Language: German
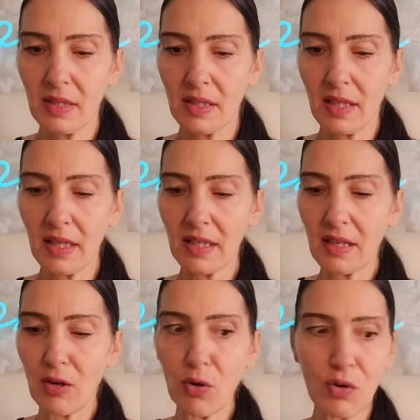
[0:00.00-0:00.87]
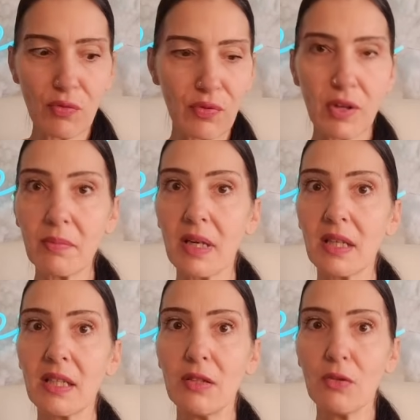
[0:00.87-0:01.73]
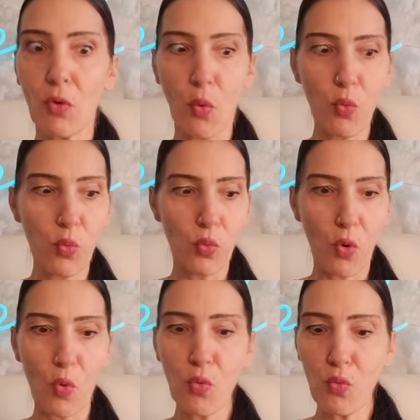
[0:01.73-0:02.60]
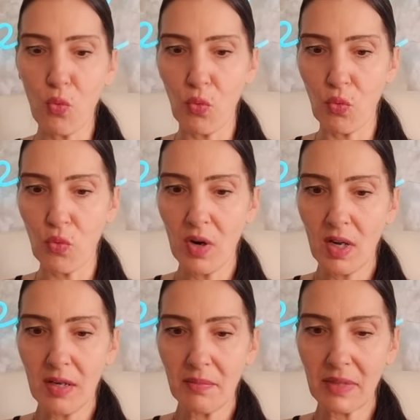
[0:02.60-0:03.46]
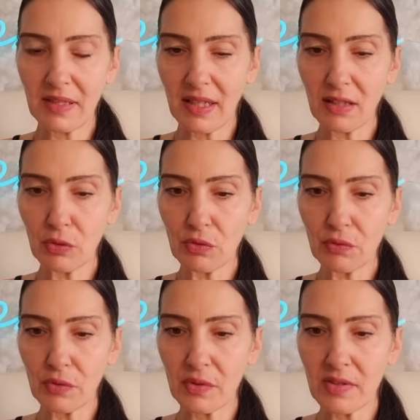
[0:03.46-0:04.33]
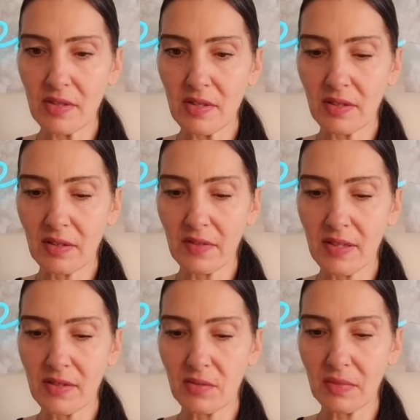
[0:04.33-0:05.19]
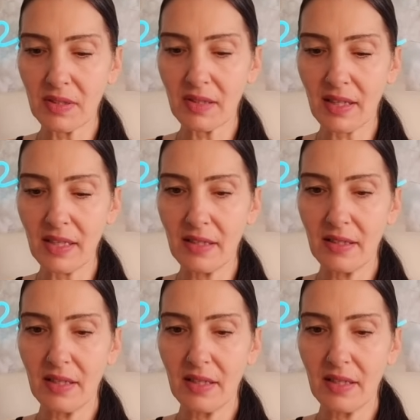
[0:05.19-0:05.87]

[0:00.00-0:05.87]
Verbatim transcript: Ein Hauch von Magie. Oh, oh. Mit der 48, Quersumme 3.